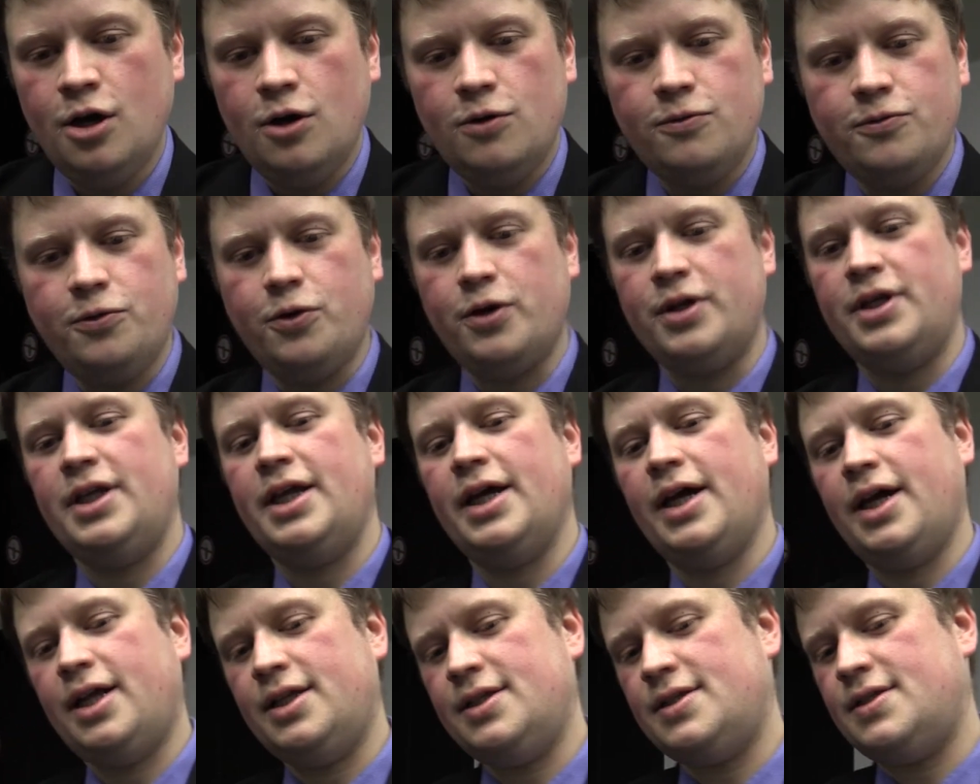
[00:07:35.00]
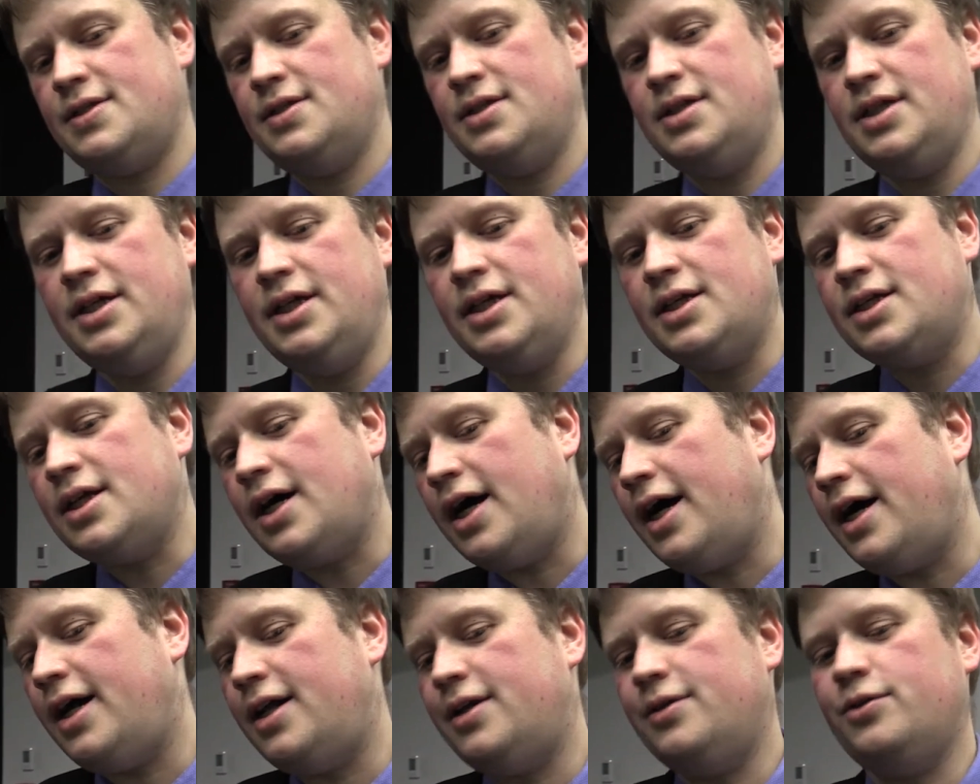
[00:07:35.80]
von der ganzen
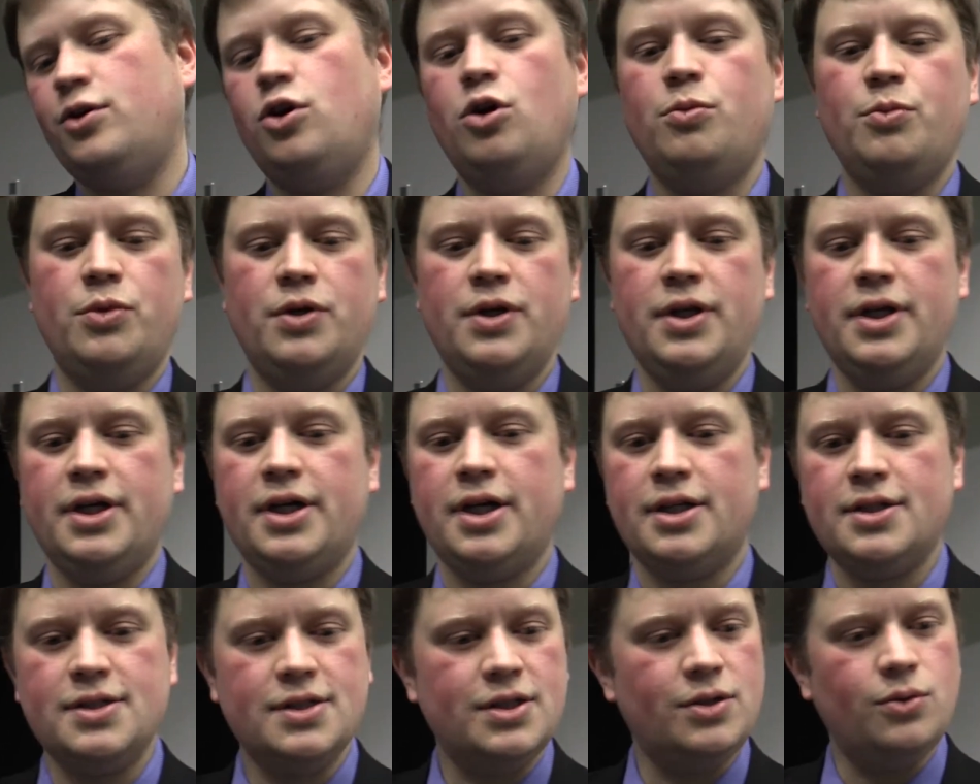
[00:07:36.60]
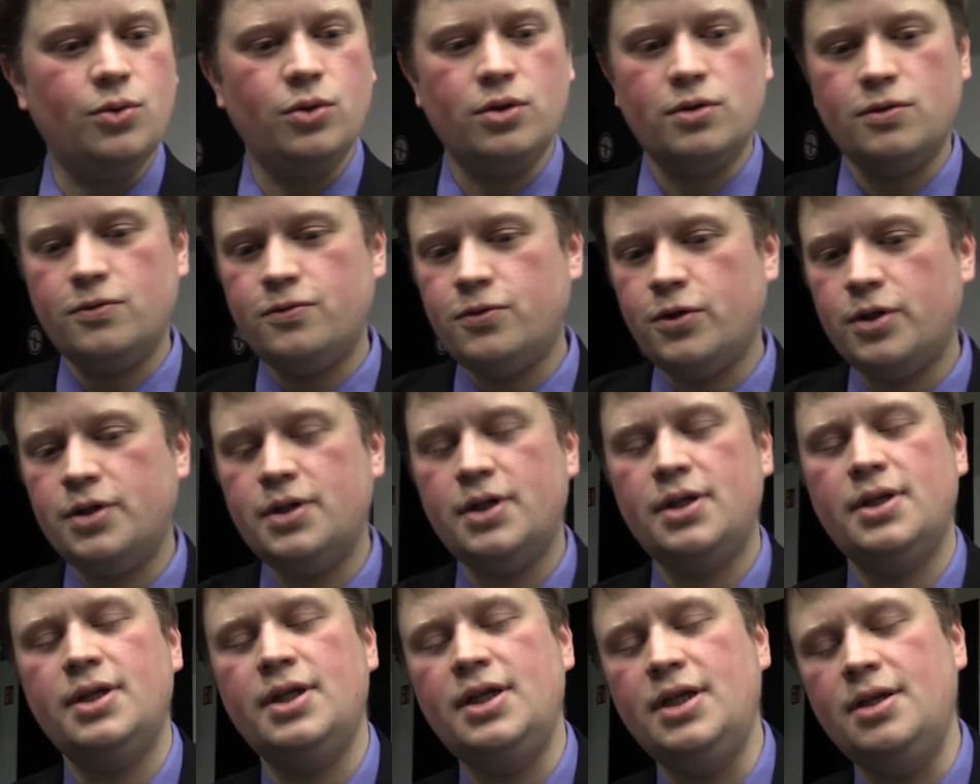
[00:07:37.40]
digitalen Kommunikation, von
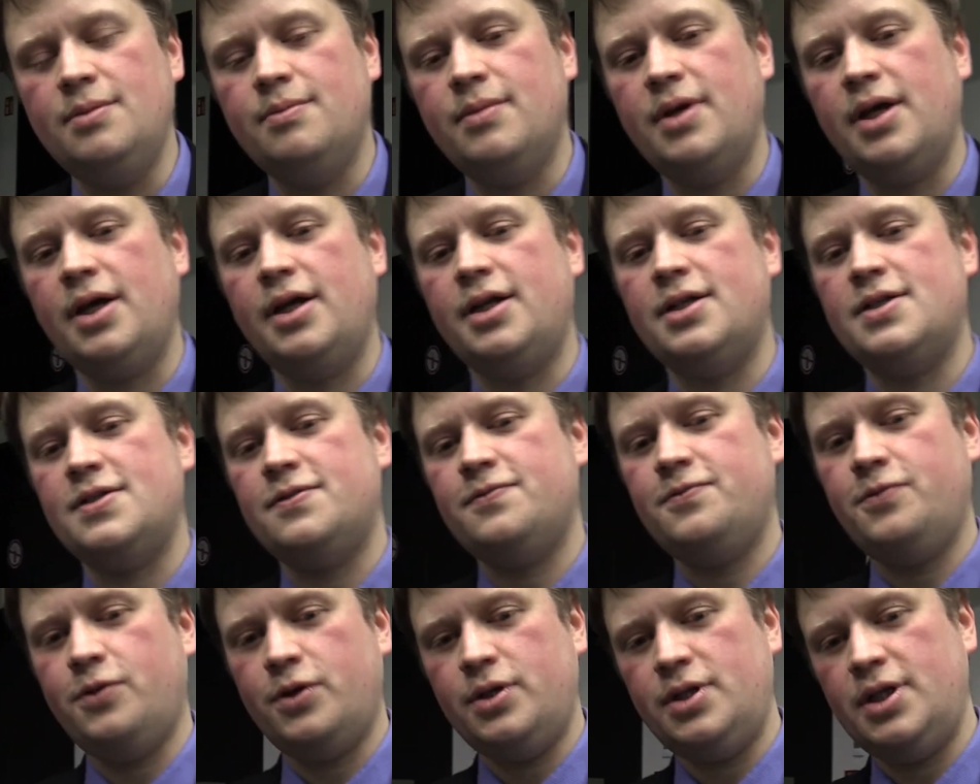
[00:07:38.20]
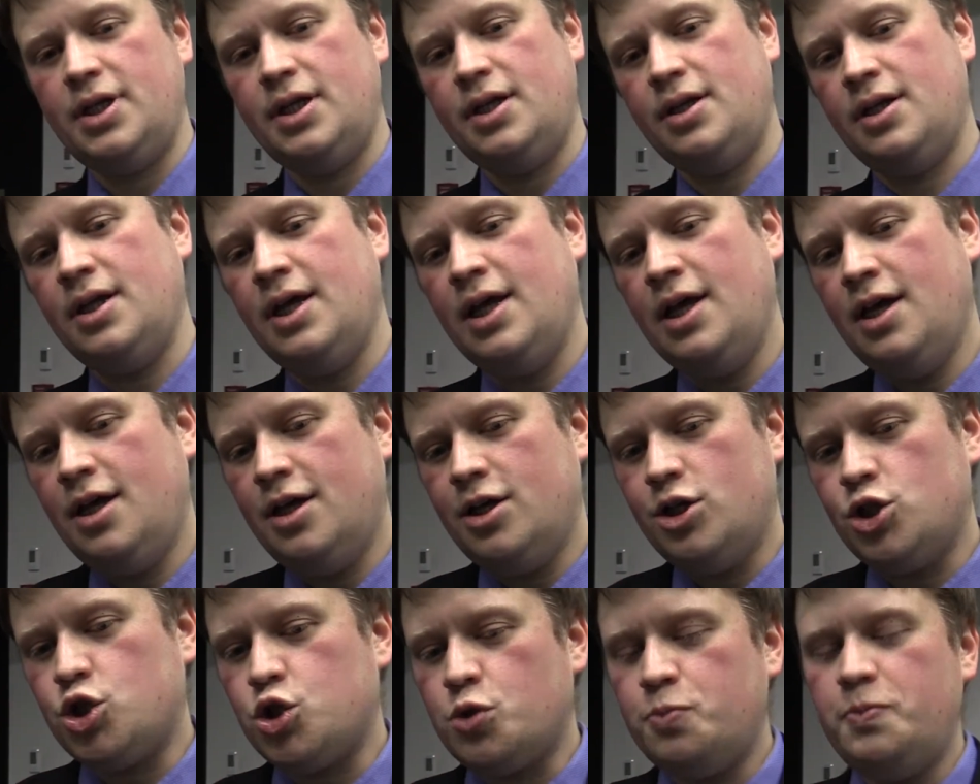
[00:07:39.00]
den E-Mails, von den
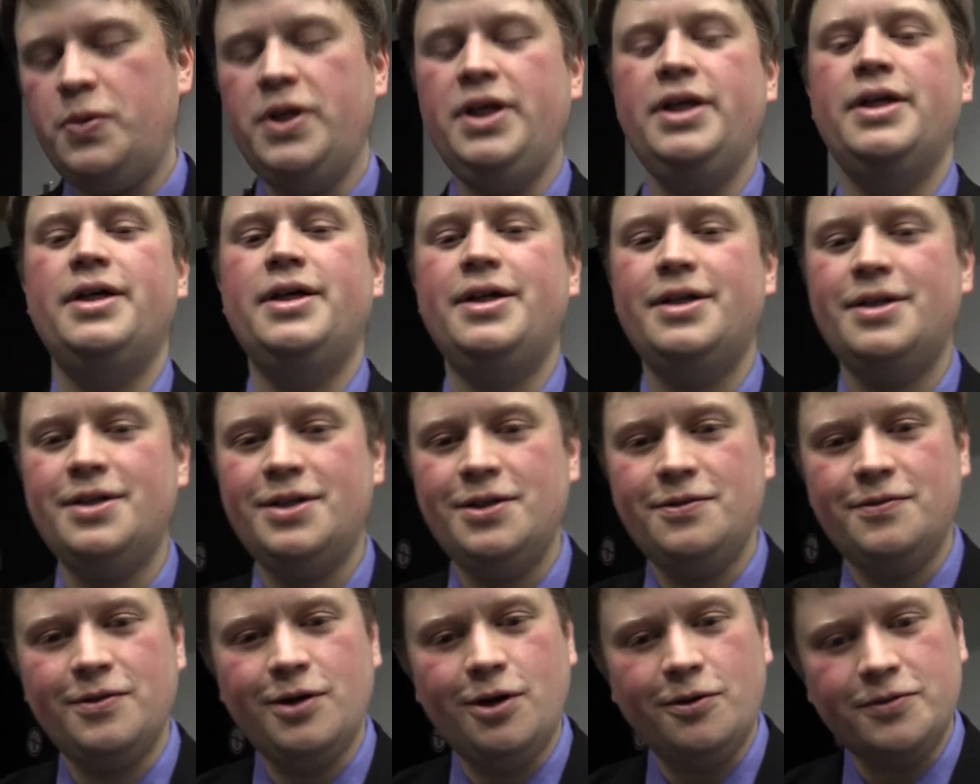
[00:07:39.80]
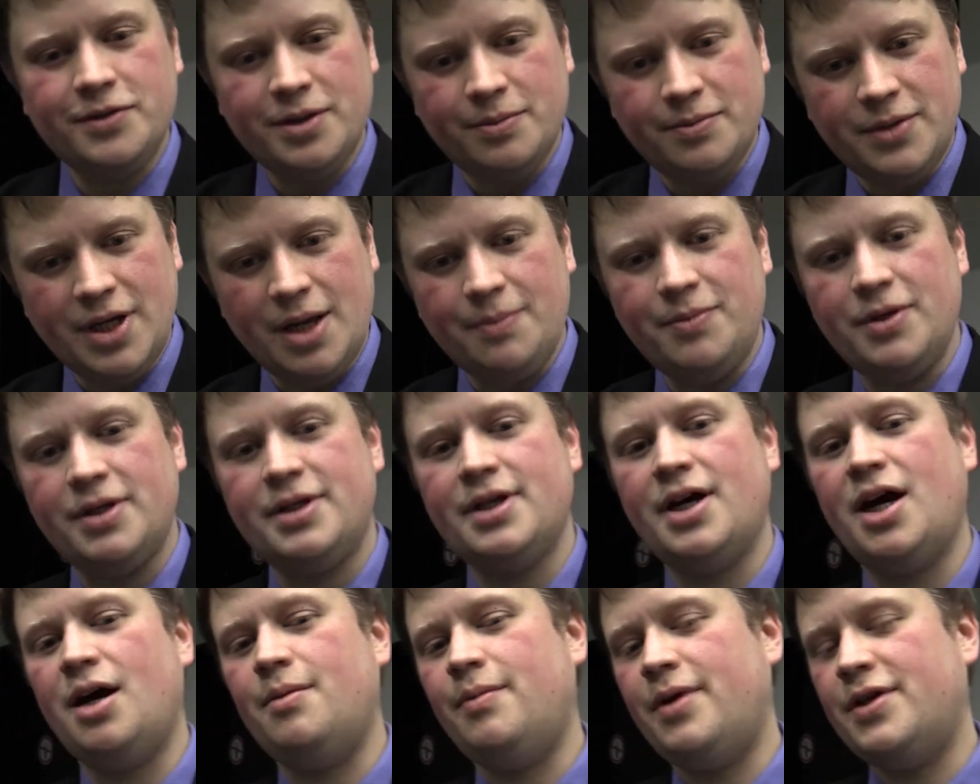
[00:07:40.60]
Spielen, die wir auf dem
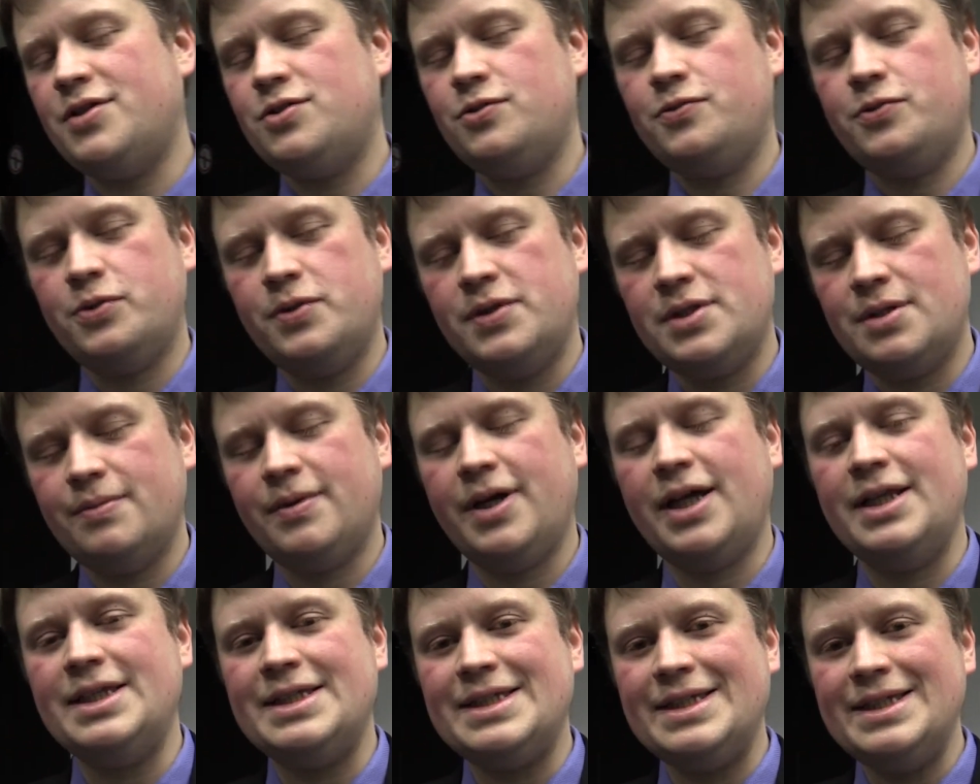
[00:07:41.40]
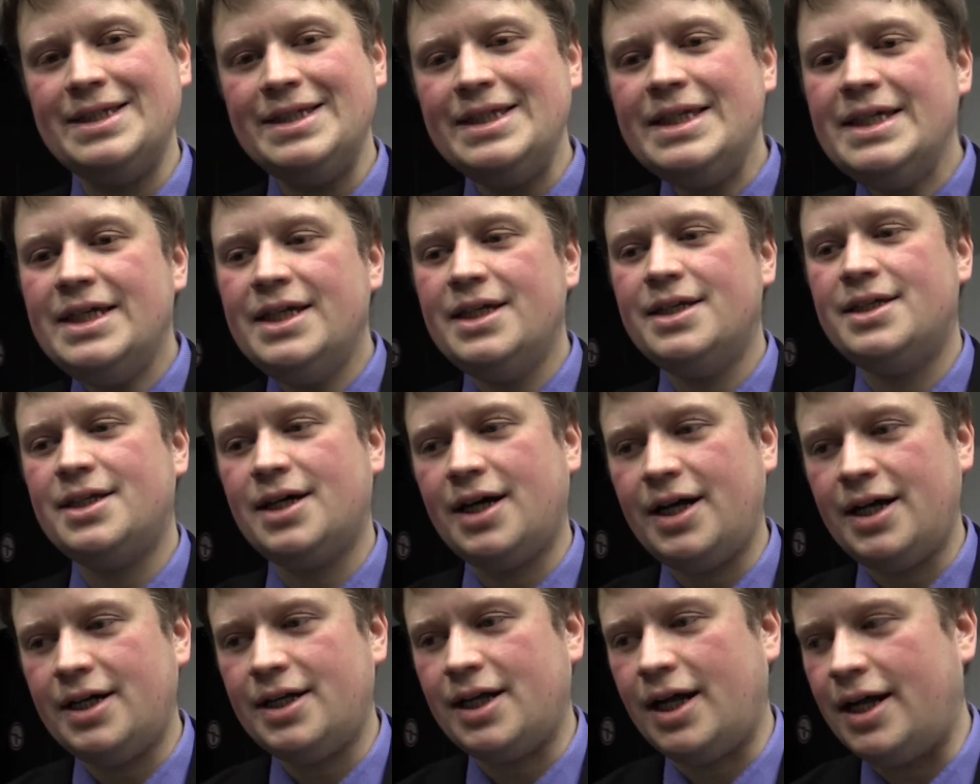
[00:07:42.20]
Tablet haben, also von unserem ganzen
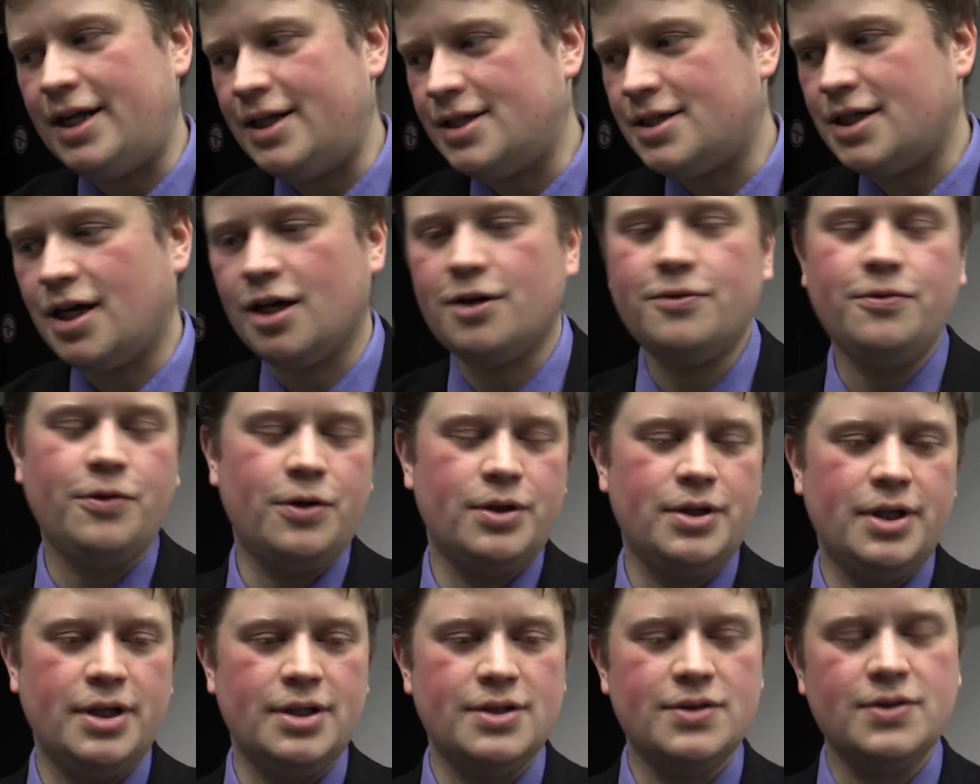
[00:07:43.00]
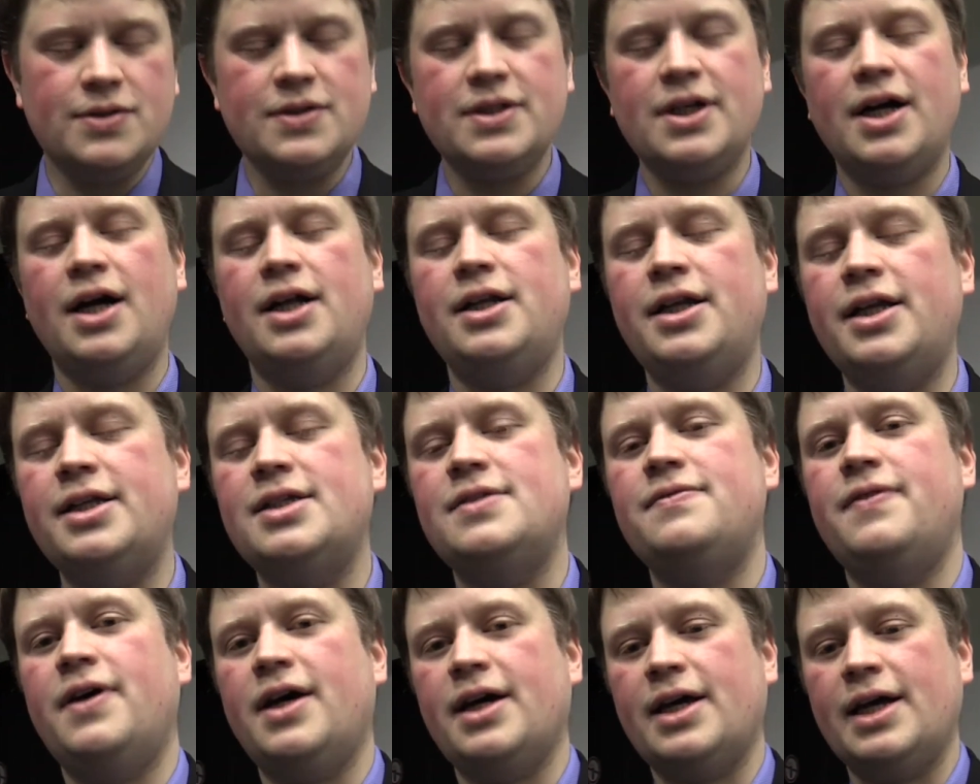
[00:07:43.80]
digitalen Alltag, von den sozialen
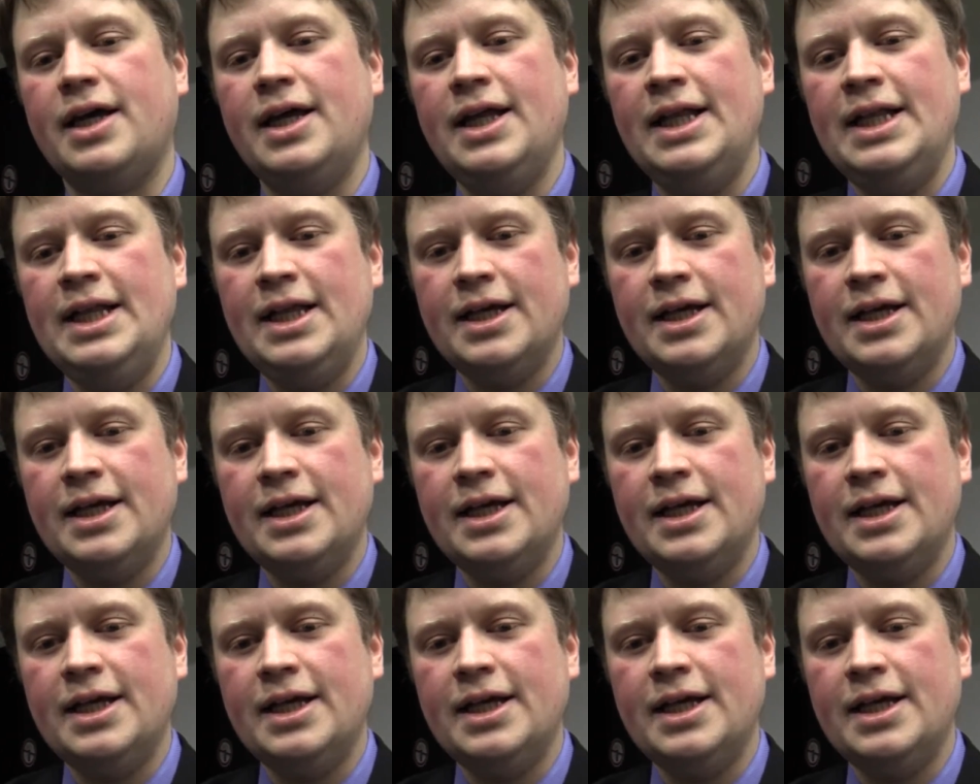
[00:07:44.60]
Netzwerken,